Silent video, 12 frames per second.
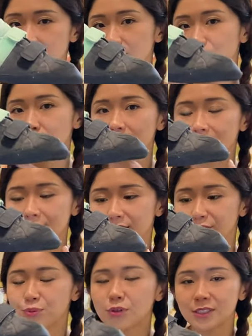更多的
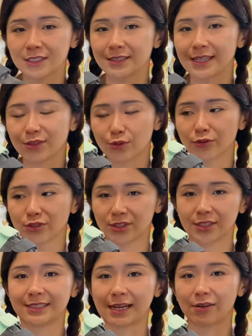support，但同
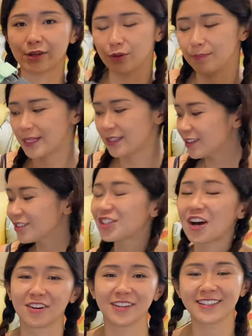时呢脚也会变得更
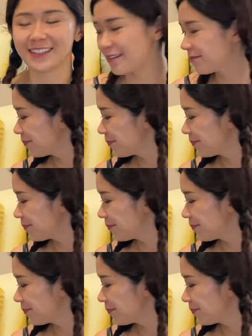疼一点。